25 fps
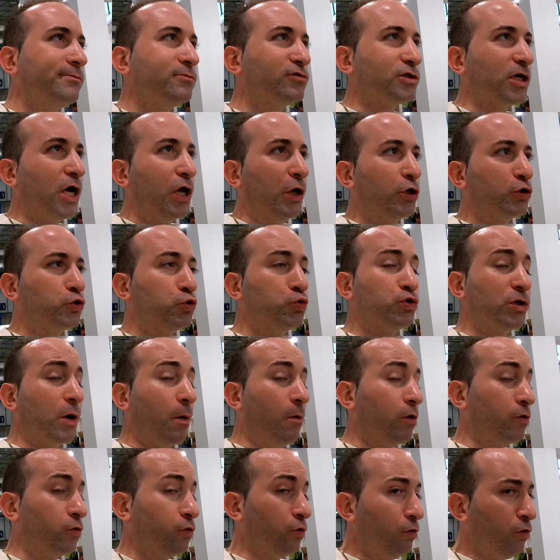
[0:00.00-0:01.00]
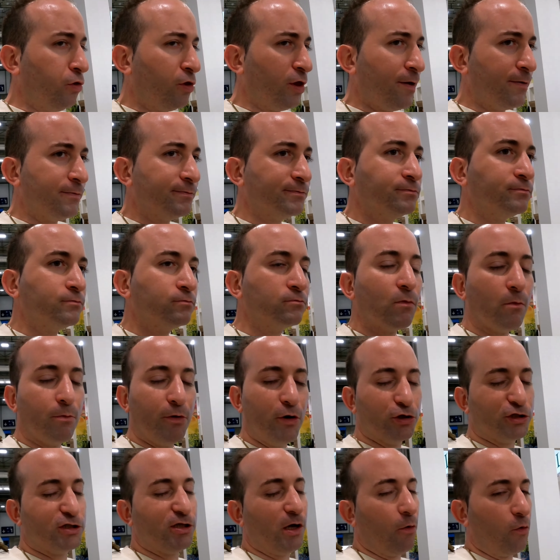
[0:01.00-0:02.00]
o sea, no es un sabor dulce,
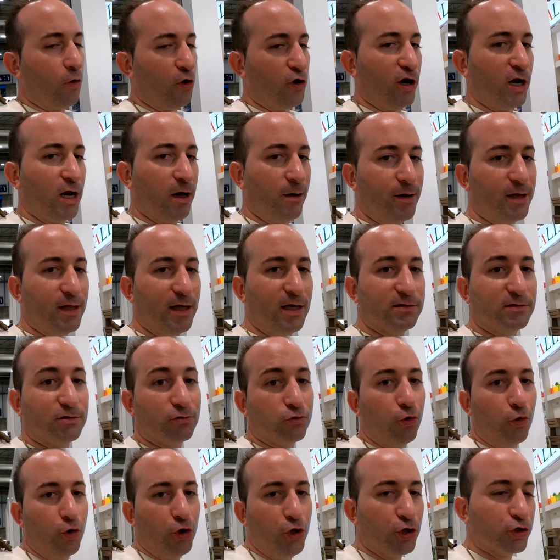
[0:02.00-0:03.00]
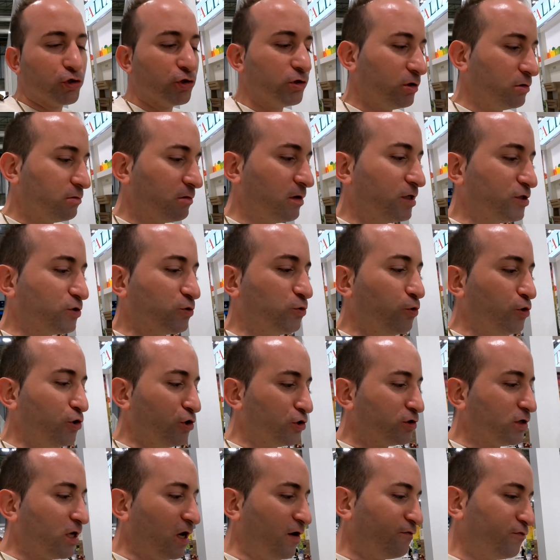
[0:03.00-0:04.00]
pero está bueno, la verdad, es curioso, es
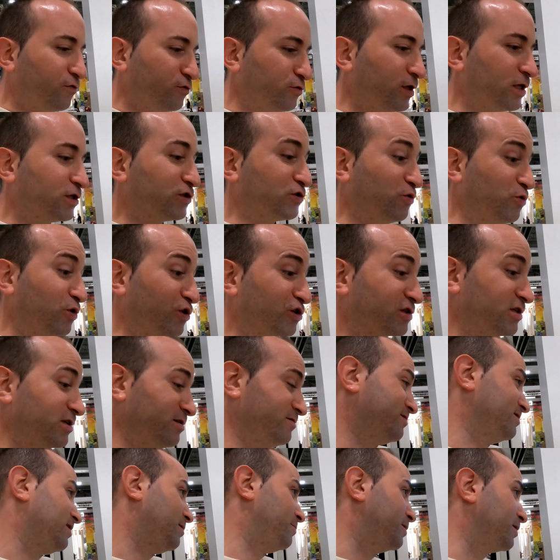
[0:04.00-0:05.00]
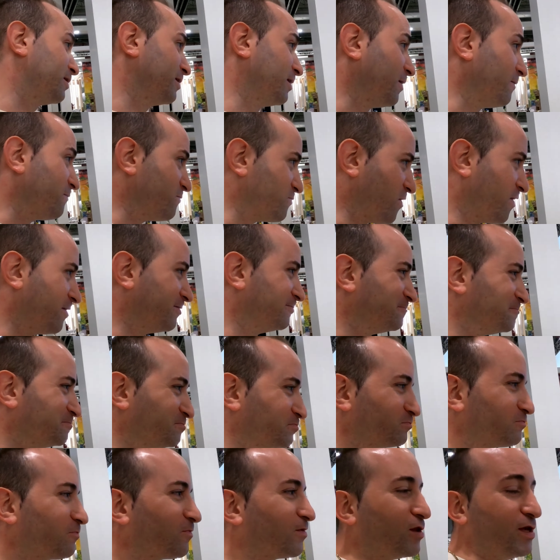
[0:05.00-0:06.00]
curiosa la fruta, es curiosa, la verdad.
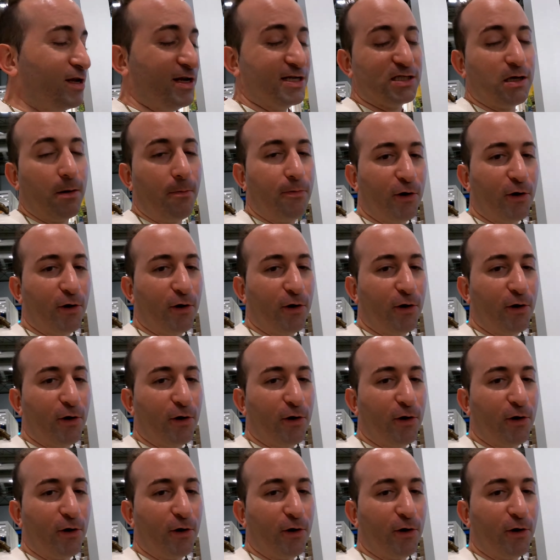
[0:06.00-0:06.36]
Tiene esa